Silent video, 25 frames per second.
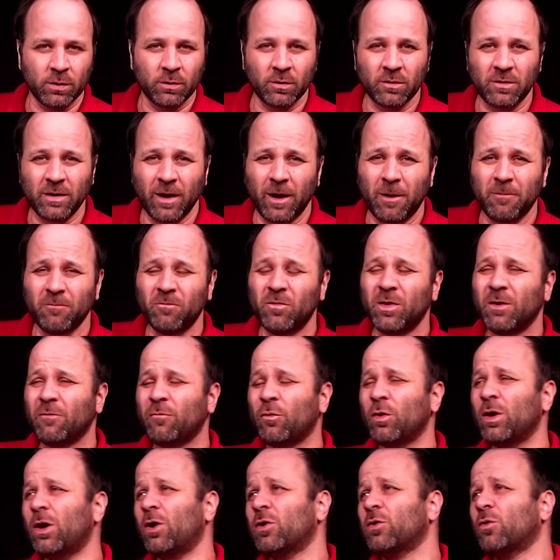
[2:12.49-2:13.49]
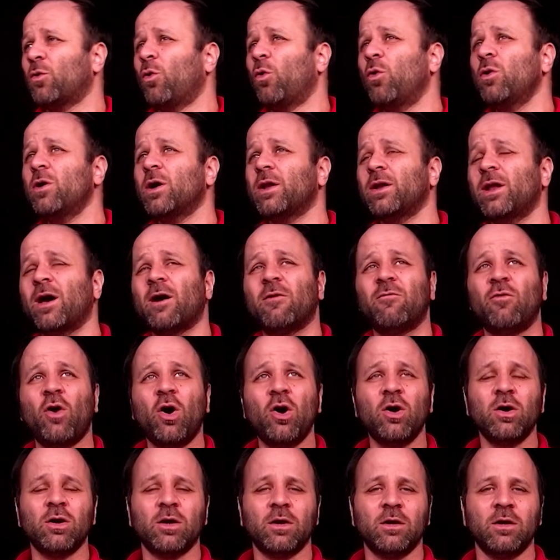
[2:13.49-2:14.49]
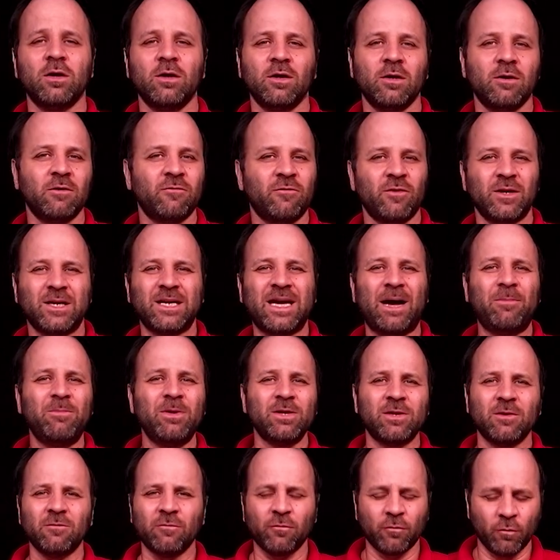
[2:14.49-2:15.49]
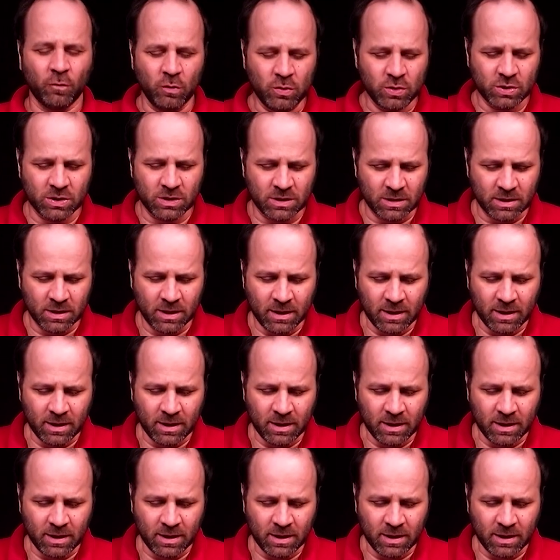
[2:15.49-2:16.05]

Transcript: Dort haben wir vor lauter Hunger nach Wochen äh, vergammelte Früchte